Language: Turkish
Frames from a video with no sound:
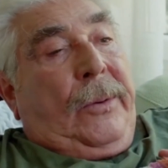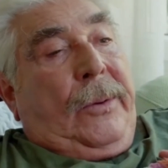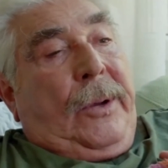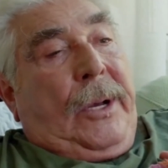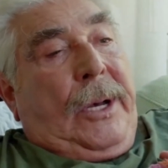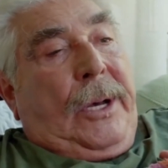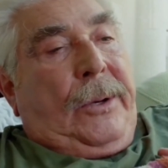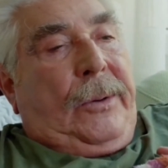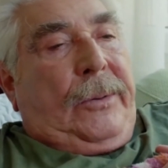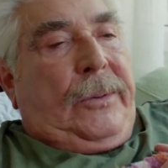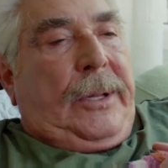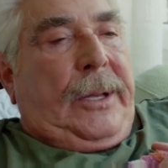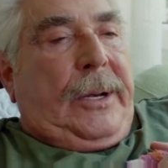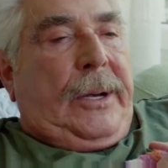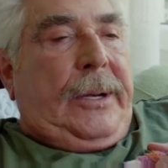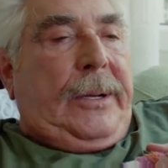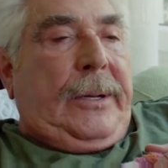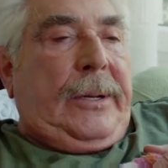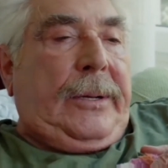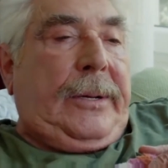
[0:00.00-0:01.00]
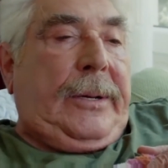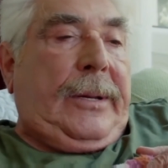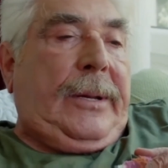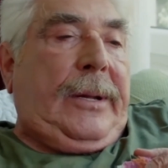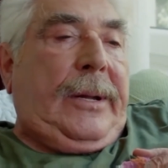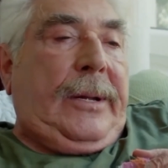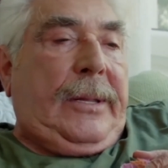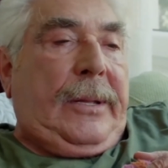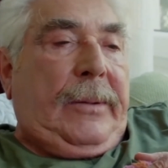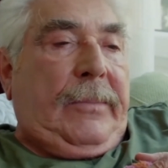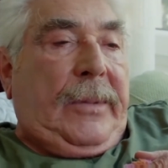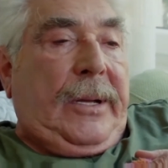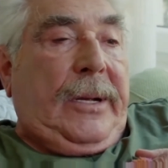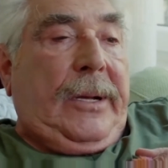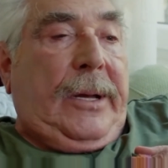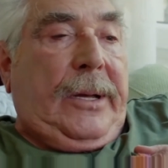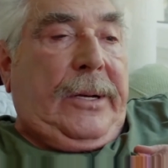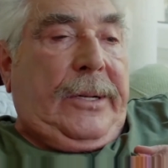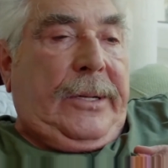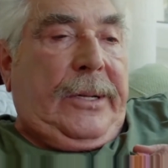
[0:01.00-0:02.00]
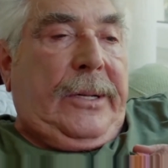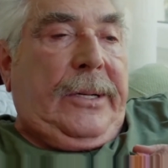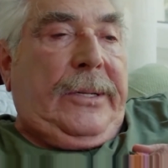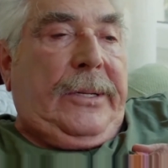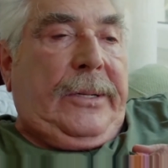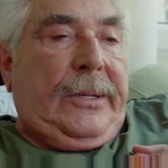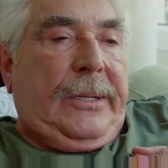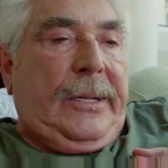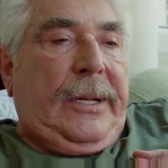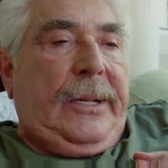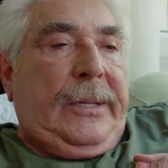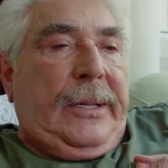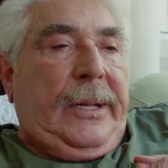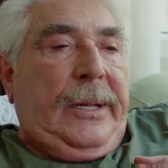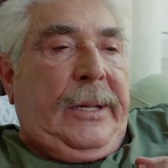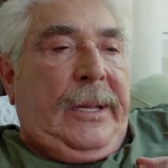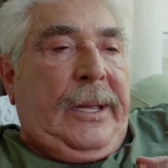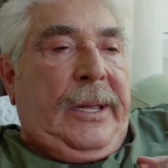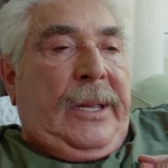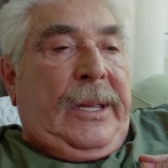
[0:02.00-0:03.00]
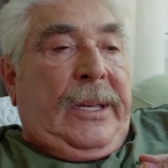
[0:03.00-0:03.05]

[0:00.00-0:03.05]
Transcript: Bu Harun denen adamla karşılaşırsan da